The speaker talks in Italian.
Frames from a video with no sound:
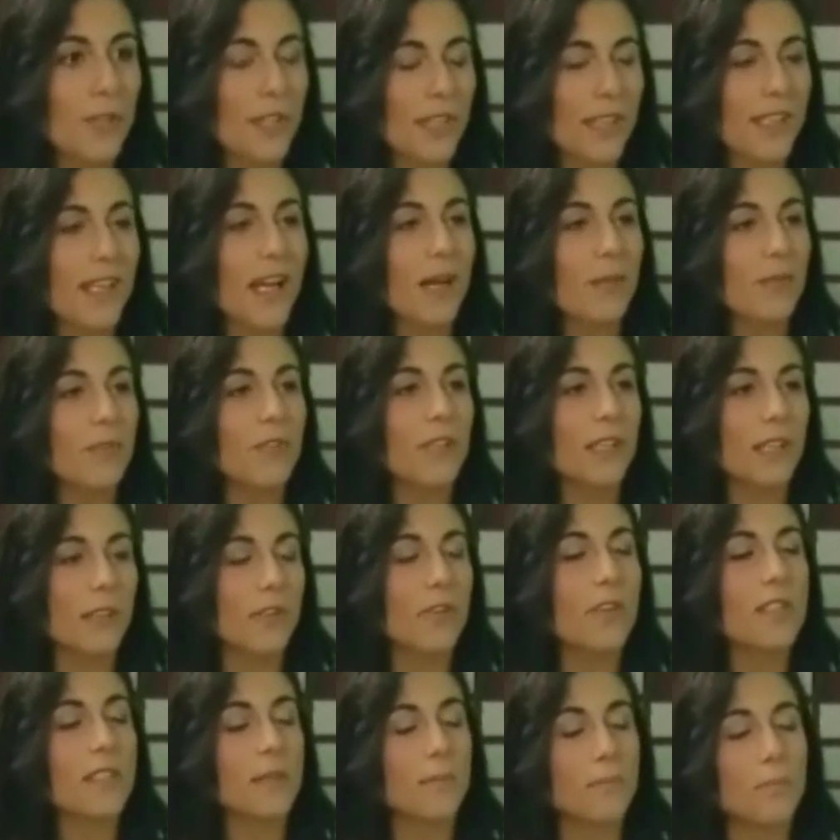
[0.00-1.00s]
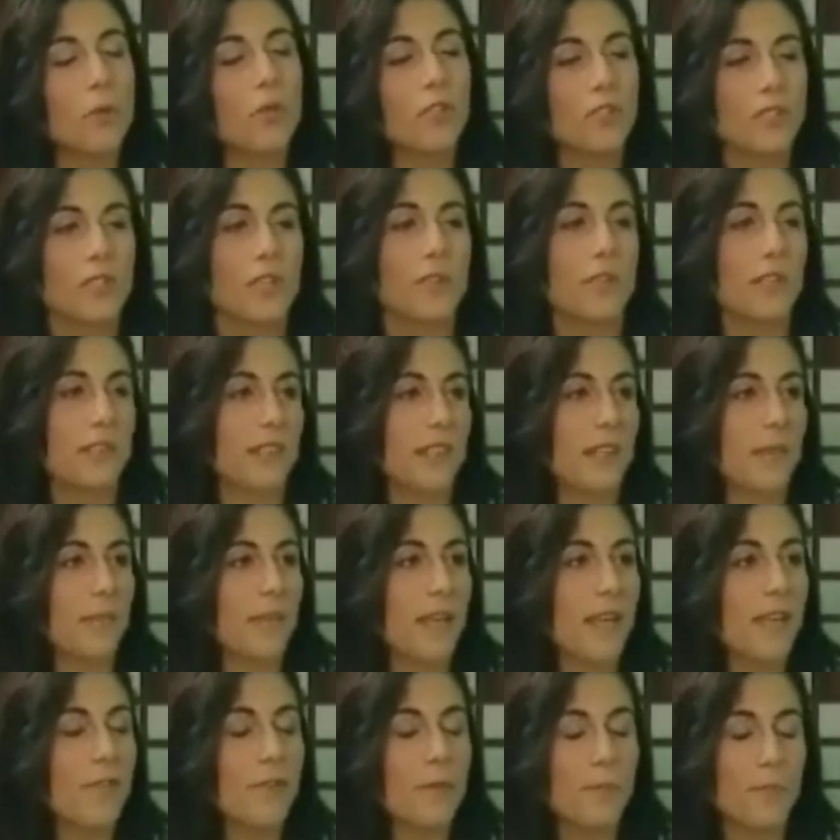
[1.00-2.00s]
crediamo che le cose possano andare
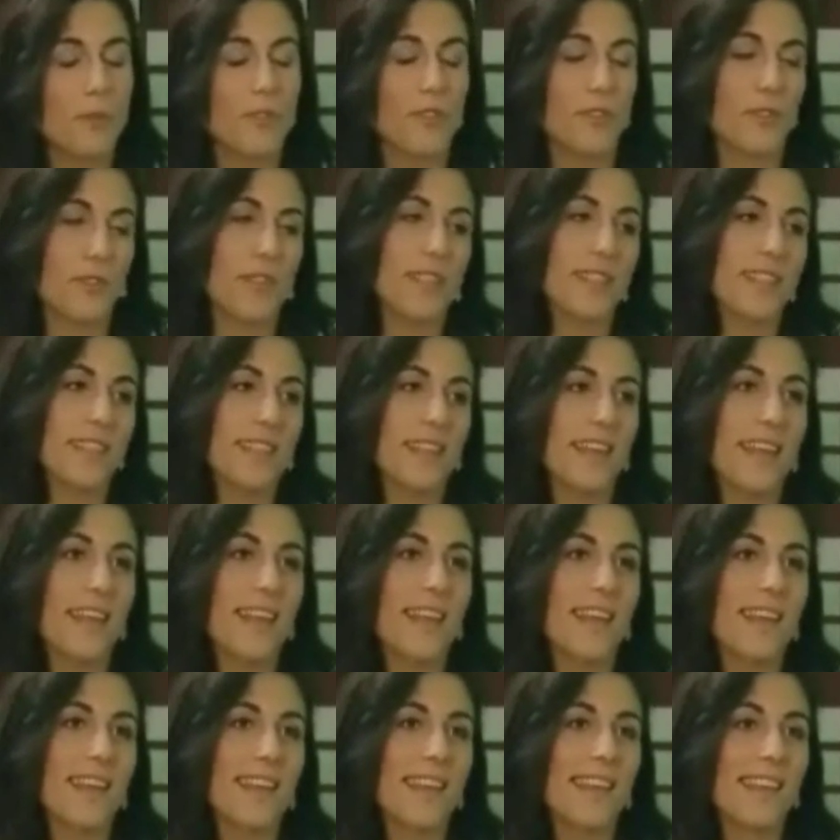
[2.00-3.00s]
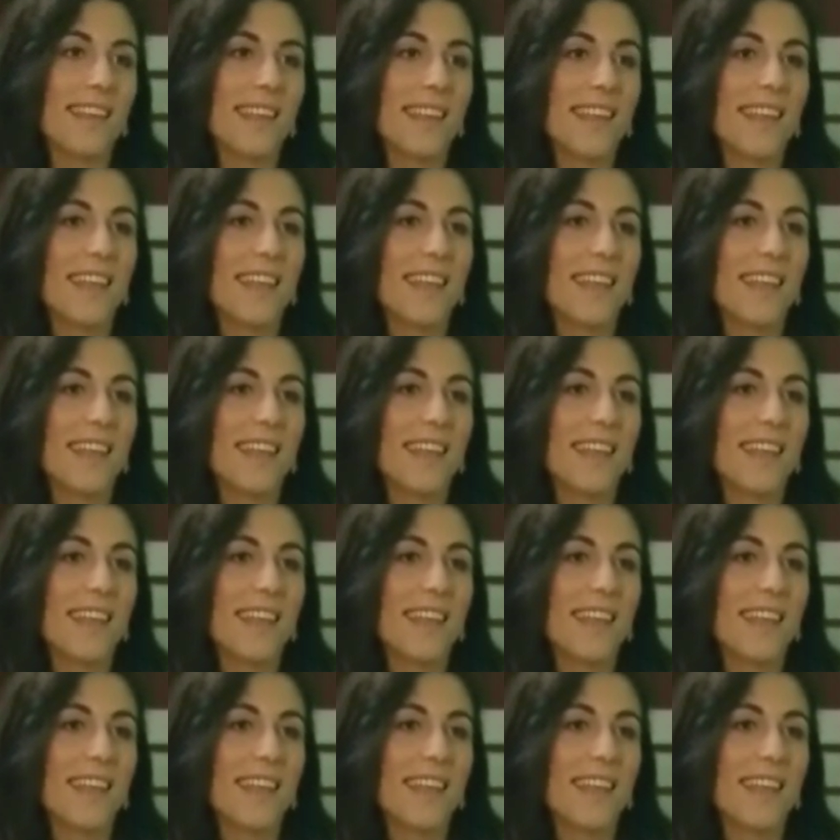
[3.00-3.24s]
meglio e possano essere